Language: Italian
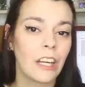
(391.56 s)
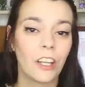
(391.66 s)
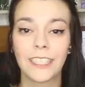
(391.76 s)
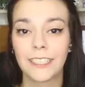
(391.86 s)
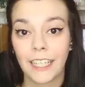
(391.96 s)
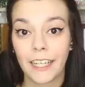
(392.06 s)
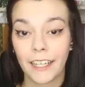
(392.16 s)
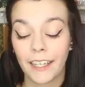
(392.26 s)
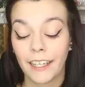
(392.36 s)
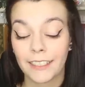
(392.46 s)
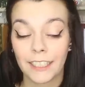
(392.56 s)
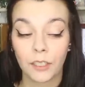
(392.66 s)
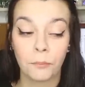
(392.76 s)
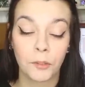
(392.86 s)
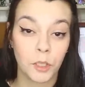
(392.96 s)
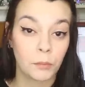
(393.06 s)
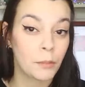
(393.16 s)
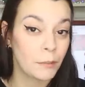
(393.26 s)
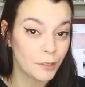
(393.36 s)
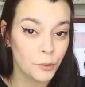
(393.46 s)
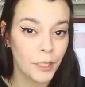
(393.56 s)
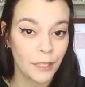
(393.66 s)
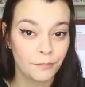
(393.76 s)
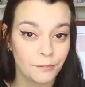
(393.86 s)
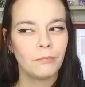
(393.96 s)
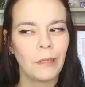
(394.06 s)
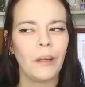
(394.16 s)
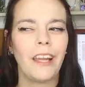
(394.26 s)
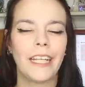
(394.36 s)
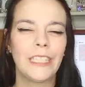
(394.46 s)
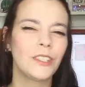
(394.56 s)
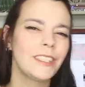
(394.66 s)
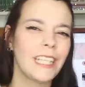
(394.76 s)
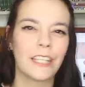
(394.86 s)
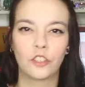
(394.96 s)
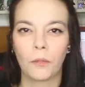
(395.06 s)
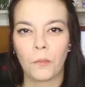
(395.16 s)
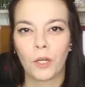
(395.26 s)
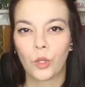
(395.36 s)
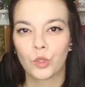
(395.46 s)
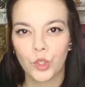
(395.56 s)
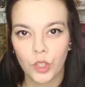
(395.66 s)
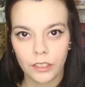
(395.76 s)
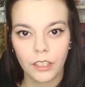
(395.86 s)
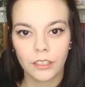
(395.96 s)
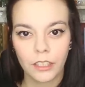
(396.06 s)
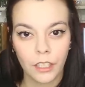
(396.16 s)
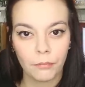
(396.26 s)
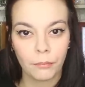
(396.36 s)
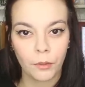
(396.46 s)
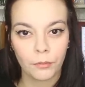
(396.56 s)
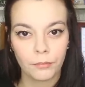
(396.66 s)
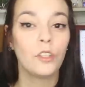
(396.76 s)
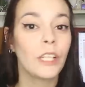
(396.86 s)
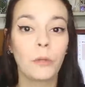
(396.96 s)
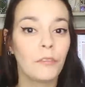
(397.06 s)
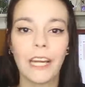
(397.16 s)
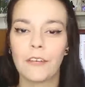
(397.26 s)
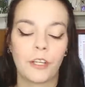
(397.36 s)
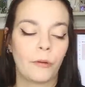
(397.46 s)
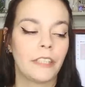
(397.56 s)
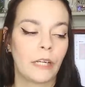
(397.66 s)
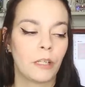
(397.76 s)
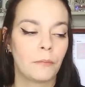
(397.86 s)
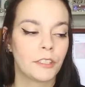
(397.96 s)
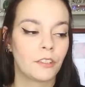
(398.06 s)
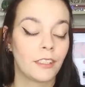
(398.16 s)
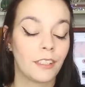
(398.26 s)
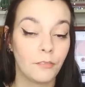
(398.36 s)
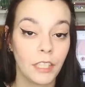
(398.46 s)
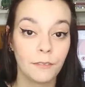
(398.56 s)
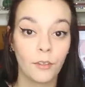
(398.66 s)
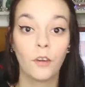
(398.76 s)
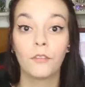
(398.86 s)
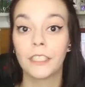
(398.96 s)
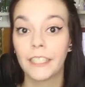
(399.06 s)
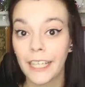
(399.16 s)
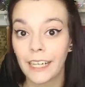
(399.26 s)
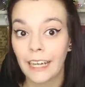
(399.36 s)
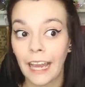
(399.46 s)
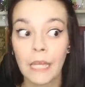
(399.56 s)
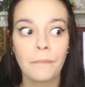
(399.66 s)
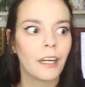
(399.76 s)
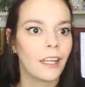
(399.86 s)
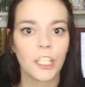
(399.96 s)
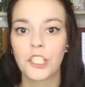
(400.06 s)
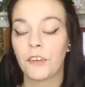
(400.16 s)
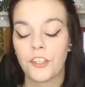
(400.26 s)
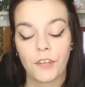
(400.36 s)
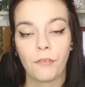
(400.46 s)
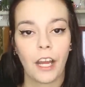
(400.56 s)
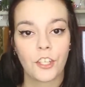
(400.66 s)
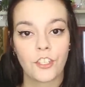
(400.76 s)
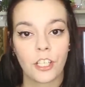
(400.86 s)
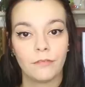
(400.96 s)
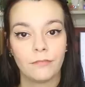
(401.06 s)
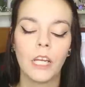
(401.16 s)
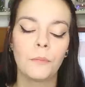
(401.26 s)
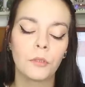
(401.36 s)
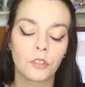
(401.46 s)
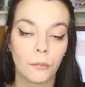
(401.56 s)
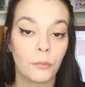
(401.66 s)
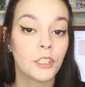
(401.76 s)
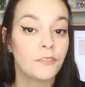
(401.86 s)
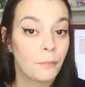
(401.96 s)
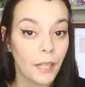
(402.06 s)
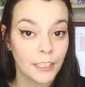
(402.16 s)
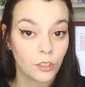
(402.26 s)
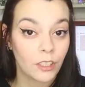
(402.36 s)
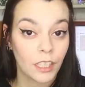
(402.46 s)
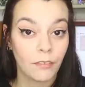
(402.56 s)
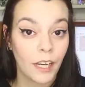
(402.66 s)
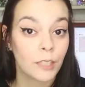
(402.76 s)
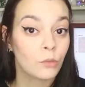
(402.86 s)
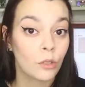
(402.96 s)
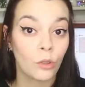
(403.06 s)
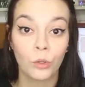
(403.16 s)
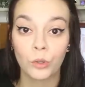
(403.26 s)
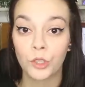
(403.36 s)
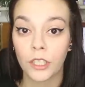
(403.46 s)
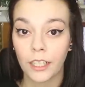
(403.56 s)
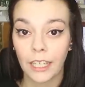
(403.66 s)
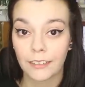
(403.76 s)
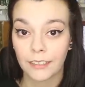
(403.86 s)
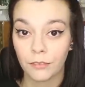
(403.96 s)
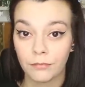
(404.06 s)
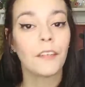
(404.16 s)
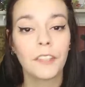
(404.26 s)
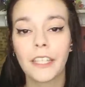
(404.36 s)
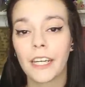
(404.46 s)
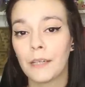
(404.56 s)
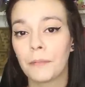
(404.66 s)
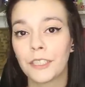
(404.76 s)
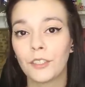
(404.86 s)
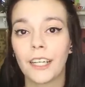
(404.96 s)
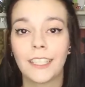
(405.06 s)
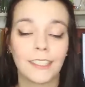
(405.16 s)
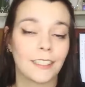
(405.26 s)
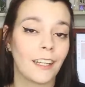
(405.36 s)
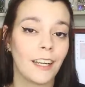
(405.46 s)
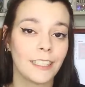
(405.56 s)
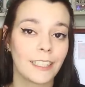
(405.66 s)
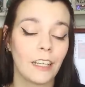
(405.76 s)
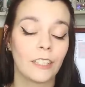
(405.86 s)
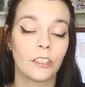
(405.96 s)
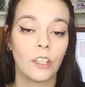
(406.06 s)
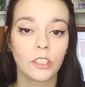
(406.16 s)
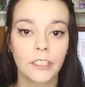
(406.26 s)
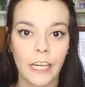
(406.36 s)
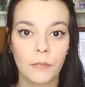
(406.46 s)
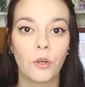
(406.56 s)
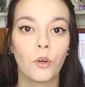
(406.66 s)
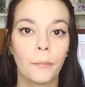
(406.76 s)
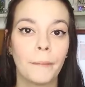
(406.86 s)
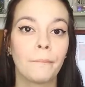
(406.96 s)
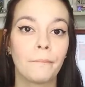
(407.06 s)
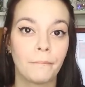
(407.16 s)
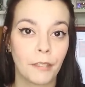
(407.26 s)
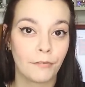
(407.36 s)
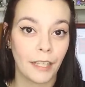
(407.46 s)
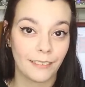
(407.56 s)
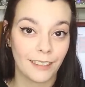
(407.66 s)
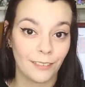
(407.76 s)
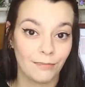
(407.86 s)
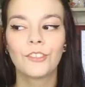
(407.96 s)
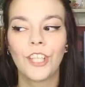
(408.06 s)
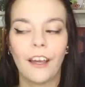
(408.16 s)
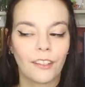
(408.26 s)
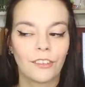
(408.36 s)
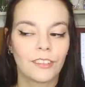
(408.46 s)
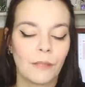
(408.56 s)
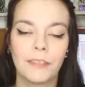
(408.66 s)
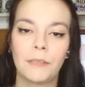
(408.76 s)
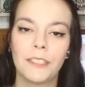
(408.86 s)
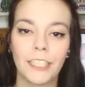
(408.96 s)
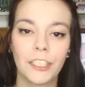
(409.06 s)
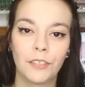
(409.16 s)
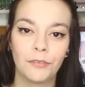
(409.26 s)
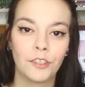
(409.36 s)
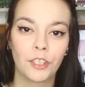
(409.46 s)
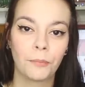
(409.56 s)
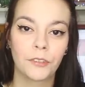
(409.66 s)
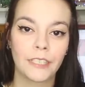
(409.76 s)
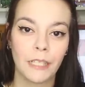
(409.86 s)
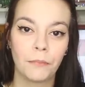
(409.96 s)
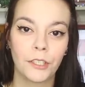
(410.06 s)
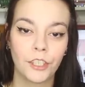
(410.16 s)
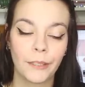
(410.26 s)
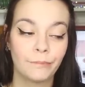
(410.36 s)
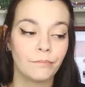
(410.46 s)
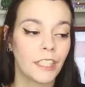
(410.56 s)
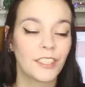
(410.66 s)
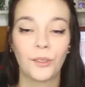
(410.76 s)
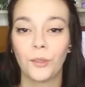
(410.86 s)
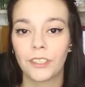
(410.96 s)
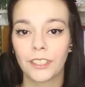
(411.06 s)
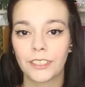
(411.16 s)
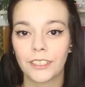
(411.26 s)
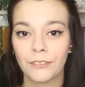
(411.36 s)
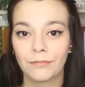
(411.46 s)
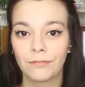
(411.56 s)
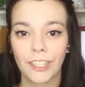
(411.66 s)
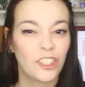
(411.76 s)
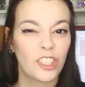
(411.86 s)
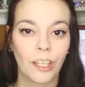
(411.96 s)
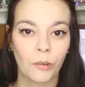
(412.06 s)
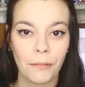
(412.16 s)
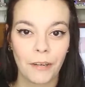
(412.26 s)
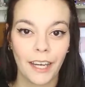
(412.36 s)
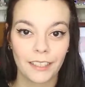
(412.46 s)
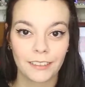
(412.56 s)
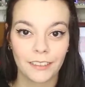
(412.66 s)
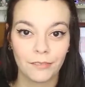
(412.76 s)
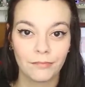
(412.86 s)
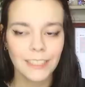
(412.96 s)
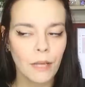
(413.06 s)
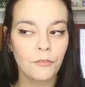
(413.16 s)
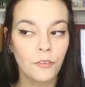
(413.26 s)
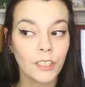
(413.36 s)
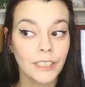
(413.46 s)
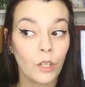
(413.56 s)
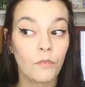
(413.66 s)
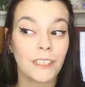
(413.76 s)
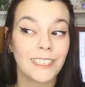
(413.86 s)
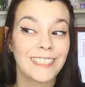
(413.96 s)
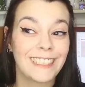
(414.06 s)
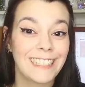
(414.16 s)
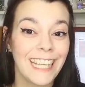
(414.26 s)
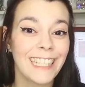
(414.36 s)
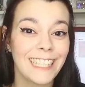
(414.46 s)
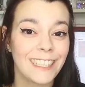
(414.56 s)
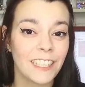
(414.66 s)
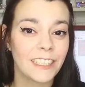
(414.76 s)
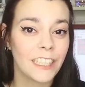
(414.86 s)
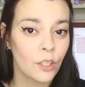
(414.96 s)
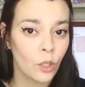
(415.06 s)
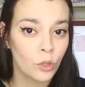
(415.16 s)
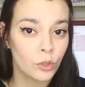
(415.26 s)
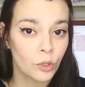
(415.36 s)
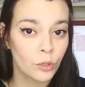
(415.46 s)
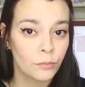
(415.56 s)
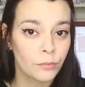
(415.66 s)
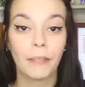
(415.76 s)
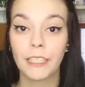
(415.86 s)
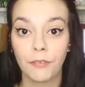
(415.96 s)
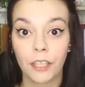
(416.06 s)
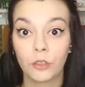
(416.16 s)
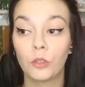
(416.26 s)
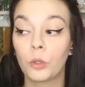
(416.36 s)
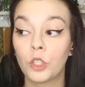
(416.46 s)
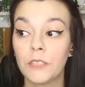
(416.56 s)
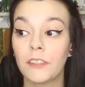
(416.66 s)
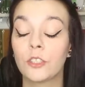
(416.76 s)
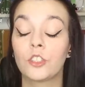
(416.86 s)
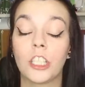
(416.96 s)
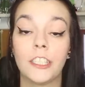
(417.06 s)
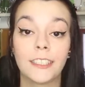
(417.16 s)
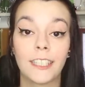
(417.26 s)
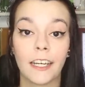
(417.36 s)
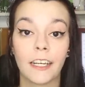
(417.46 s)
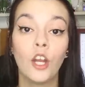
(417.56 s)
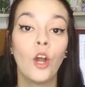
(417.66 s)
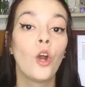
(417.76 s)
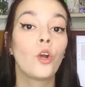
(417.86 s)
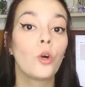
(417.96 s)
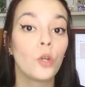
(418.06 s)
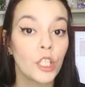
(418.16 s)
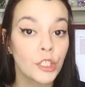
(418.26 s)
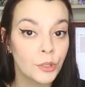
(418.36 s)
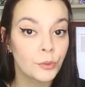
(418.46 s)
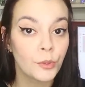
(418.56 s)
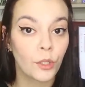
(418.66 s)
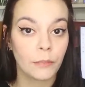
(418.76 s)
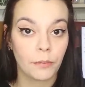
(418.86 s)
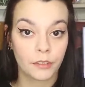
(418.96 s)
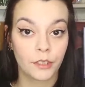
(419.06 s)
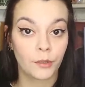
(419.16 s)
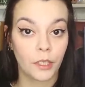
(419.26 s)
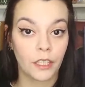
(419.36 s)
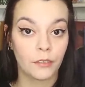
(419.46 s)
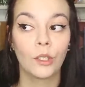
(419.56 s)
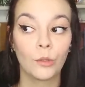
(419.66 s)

La cosa direi che è stata un po' troppo prematura. Ma online non si ha troppo la nozione del tempo. Non equivale a frequentare frequentare una persona dal vivo, vederla e parlarci faccia a faccia. E purtroppo si fa presto ad arrivare ad una conclusione errata e a vedere la persona che sta dall'altra lato dello schermo come perfetta. Certo, tramite messaggi è fin troppo semplice nascondersi, recitare una parte. Sam forse lo fa senza neanche rendersene conto, ma di fatto non riusciva a socializzare con nessuno di persona.